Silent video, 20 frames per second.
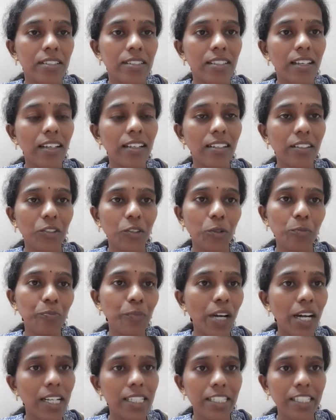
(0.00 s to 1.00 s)
சார்
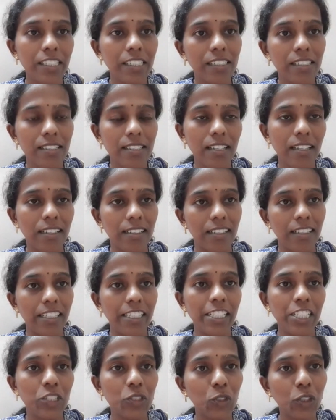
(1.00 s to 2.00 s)
ரொம்ப ஆச்சரியம் சார்
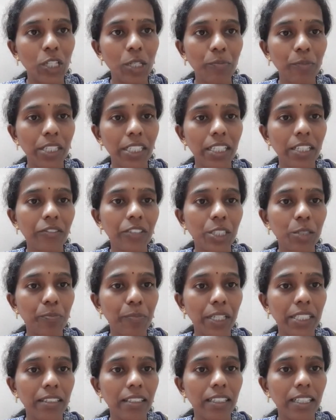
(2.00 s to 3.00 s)
நீங்கள் சொன்ன மாதிரியே வந்து
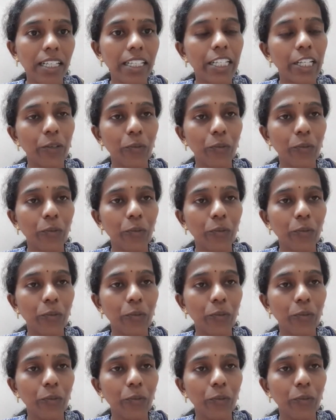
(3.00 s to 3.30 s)
பார்த்தீங்கன்னா